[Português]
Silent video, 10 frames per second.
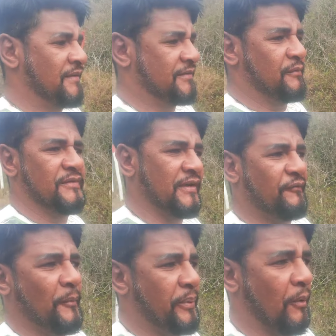se você
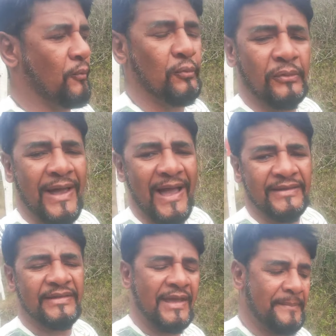for para algum lugar
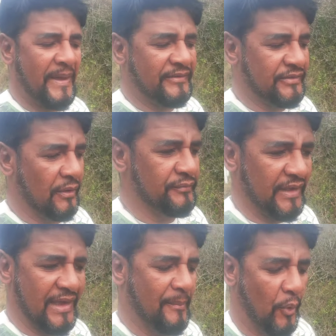que de repente não
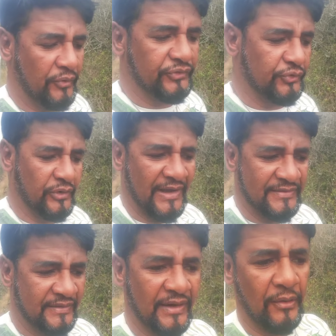tenha monte de
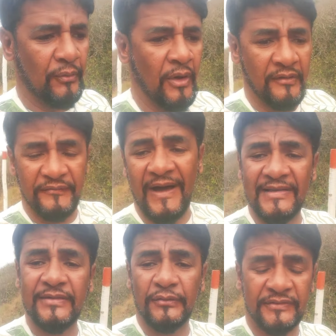oração,
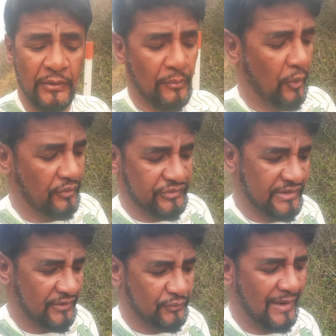faça o seu monte
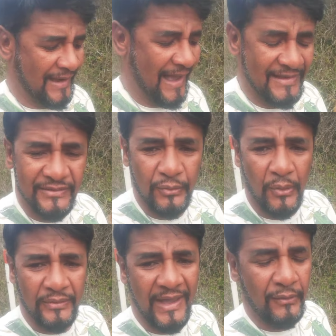na sua casa, em
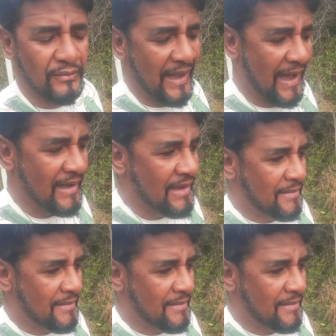qualquer lugar,